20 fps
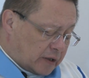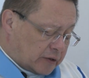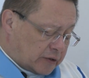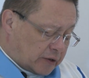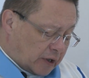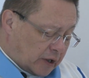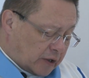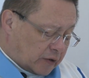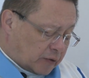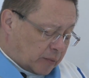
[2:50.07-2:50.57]

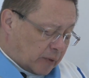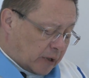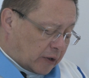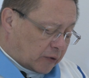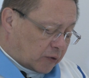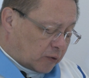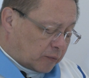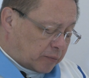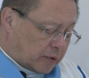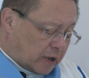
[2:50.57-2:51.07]
Dzisiaj jest
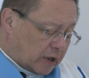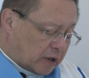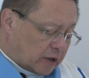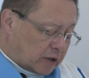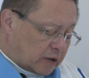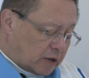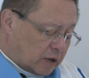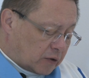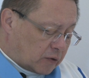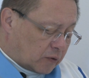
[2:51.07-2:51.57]
bardzo
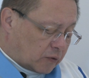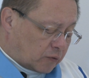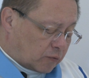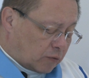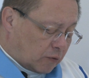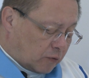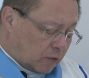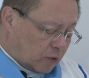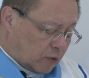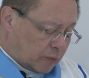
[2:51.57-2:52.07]
piękne to
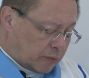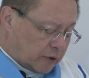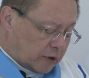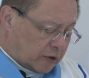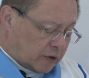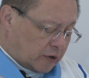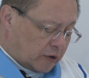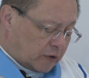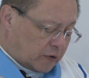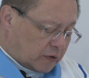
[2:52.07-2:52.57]
słowo
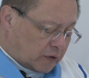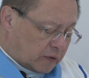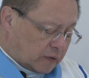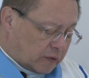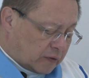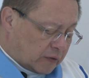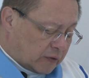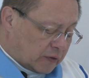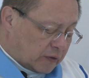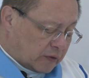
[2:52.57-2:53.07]

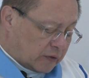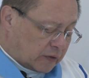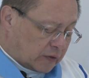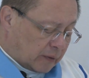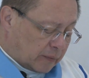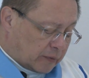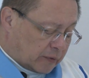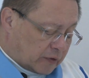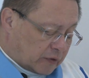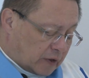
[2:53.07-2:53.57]
obietnicy
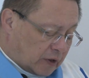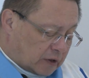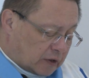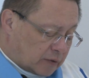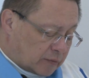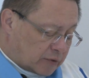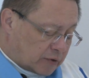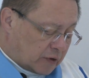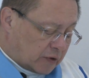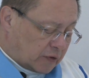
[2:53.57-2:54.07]

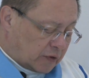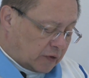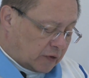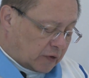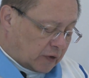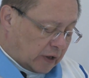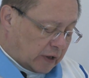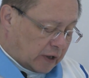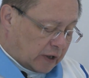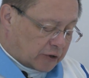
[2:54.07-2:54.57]
zapisane przez
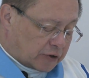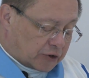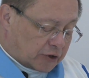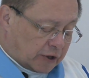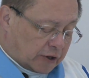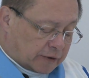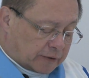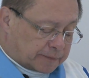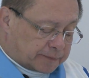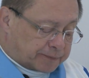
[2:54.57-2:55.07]

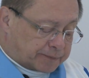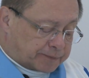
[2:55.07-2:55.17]
Izajasza.